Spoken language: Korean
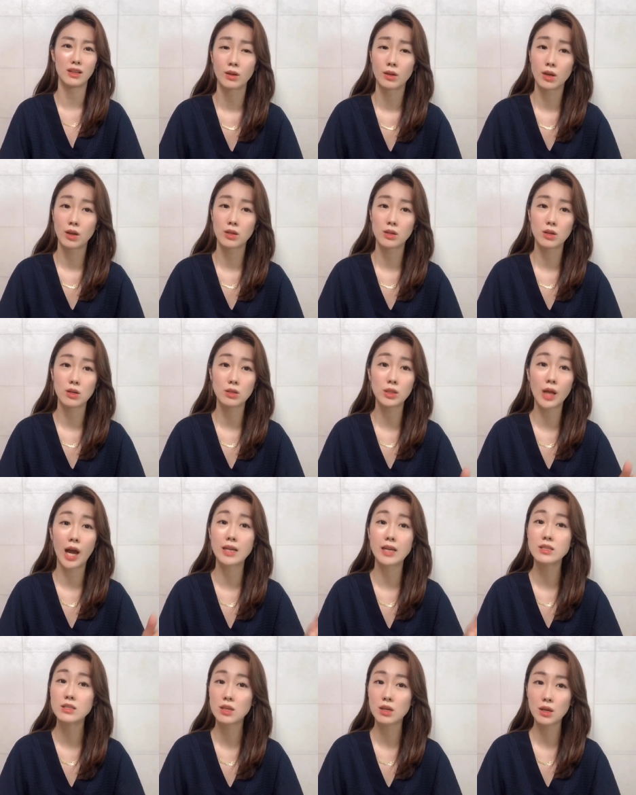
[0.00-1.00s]
게다가
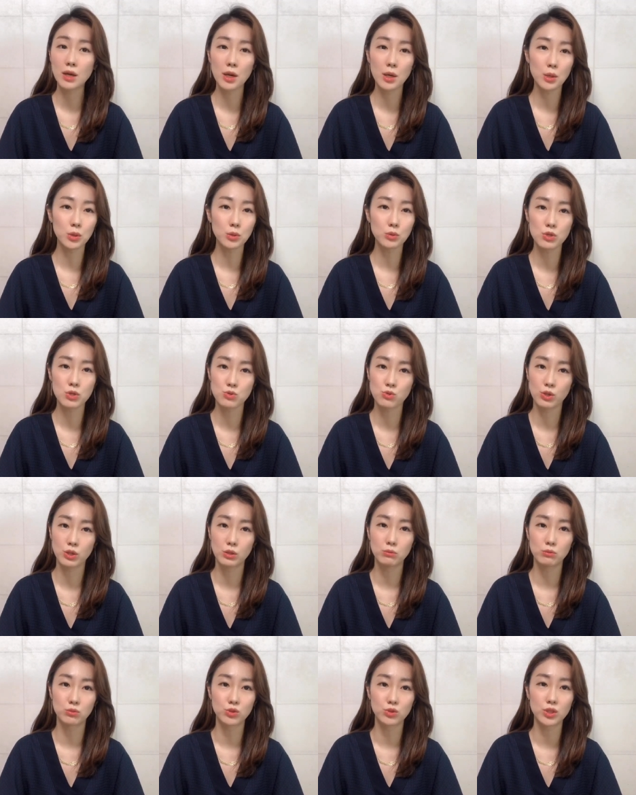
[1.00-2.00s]
당장에 해결될 수
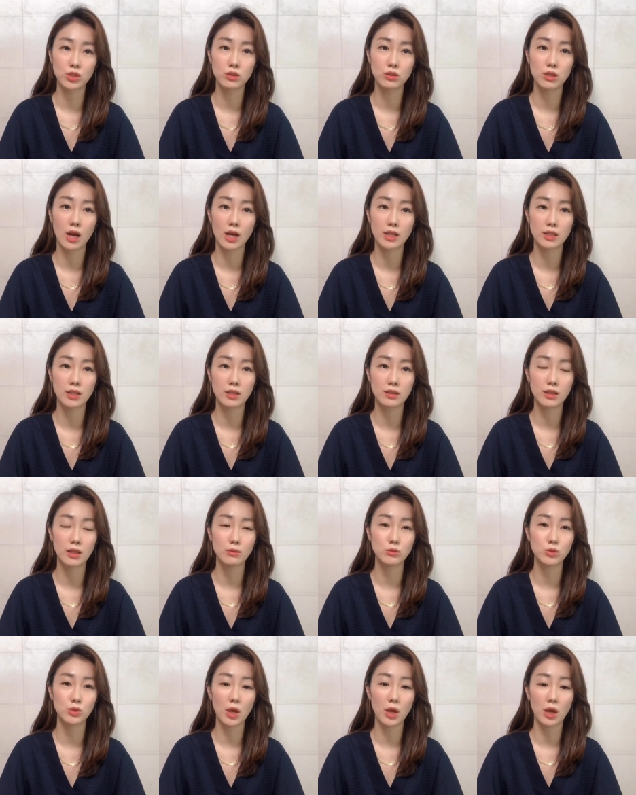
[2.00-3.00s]
있는 문제들이 아니기
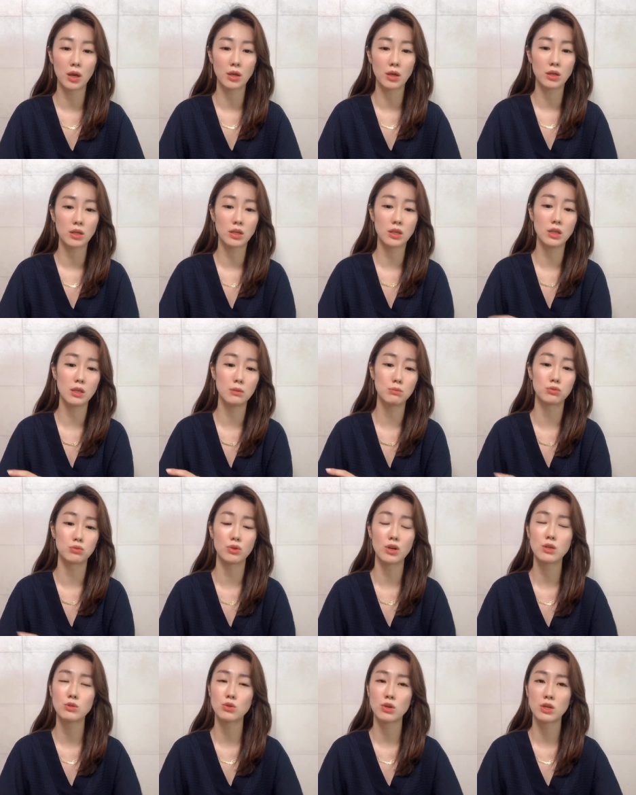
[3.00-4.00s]
때문에 이
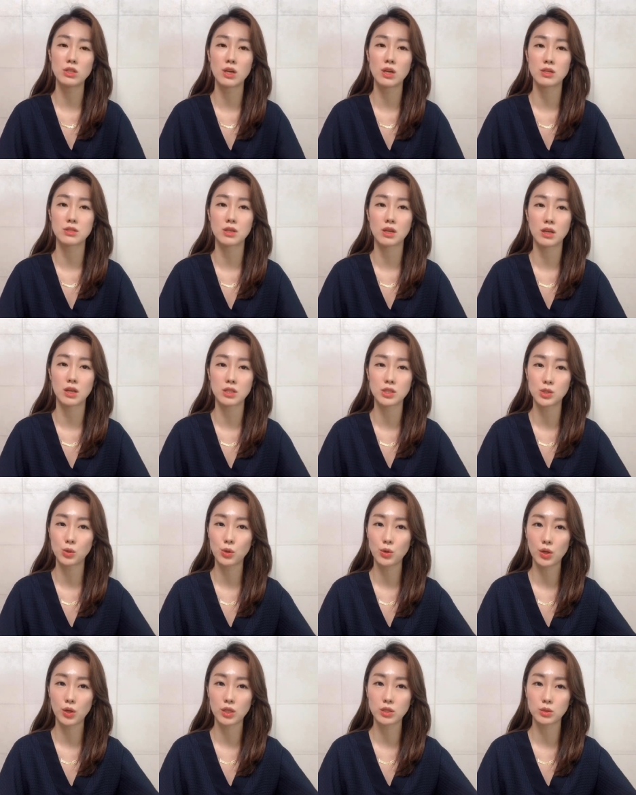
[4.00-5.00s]
불안정한 장세가
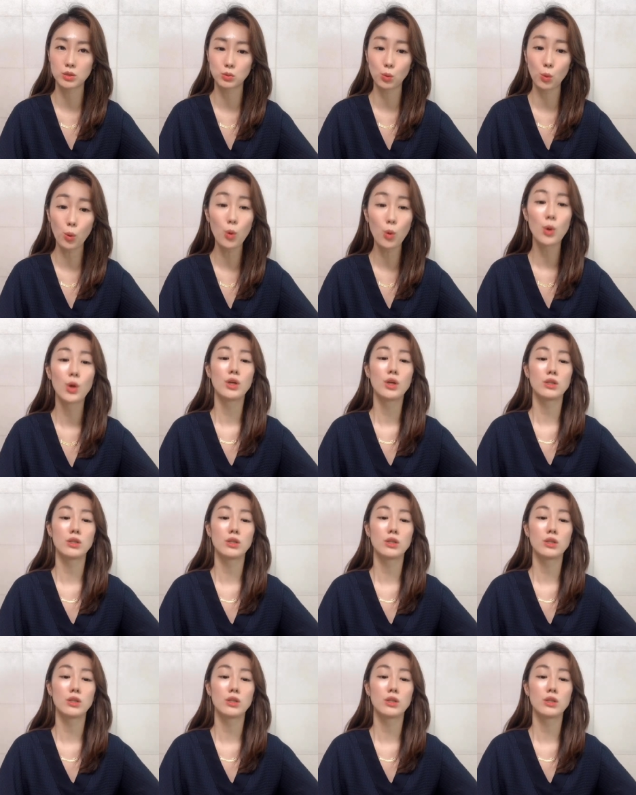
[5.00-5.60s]
10월까지도